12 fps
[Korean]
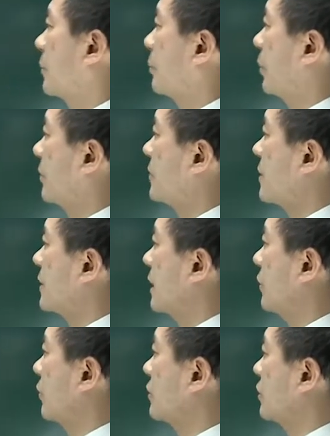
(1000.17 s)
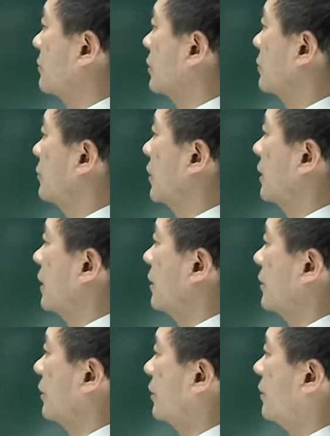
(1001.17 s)
법률상 원인 없는 급부가
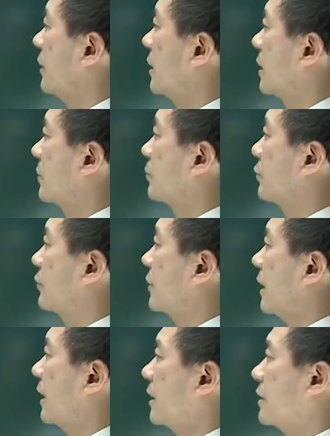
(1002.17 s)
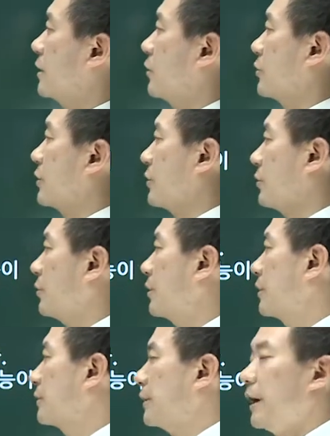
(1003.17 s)
되어서 부당이득을 원인으로
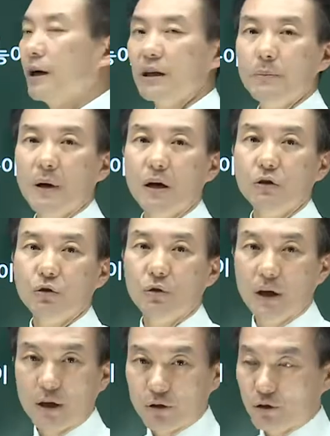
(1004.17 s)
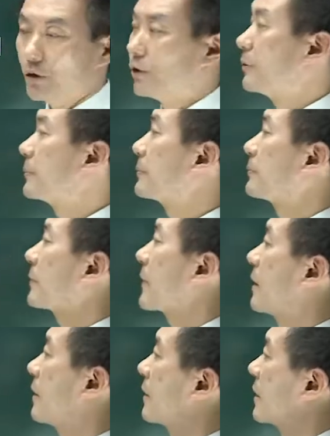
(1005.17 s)
당연히 반환 청구해야겠죠.
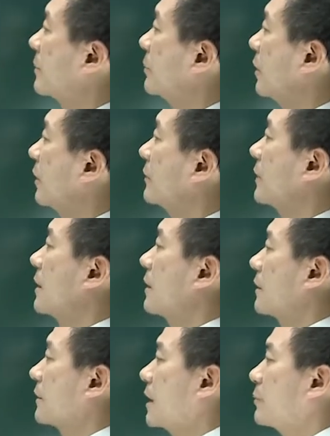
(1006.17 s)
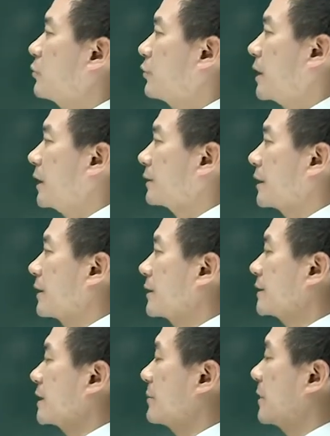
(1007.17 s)
3번 쌍무계약
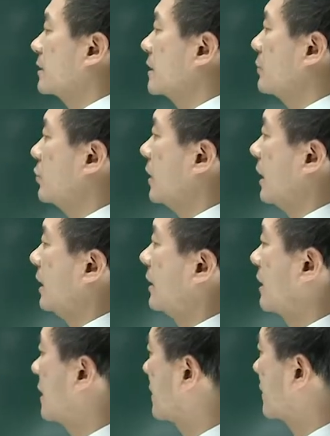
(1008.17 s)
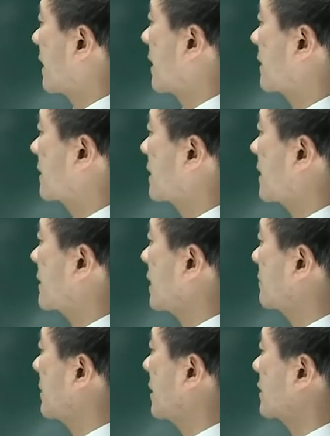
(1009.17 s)
당사자 일방 채무가 당사자
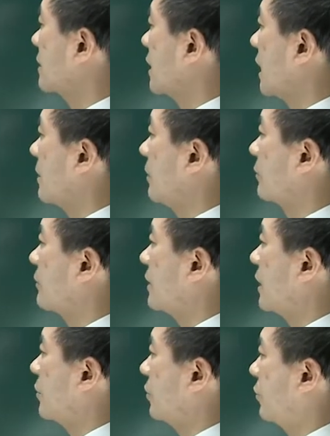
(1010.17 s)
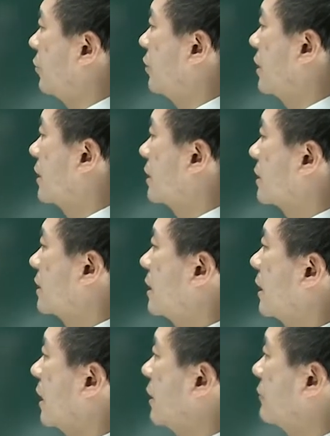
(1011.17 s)
쌍방 책임 없는 사이로
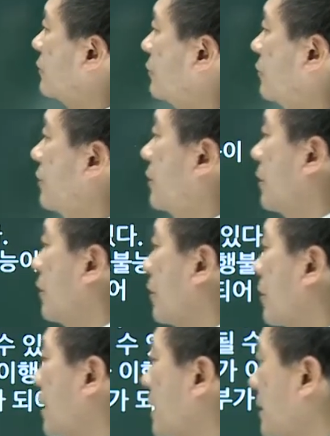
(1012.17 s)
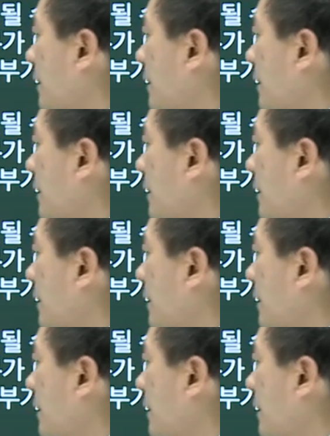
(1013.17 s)
이행할 수 없게 된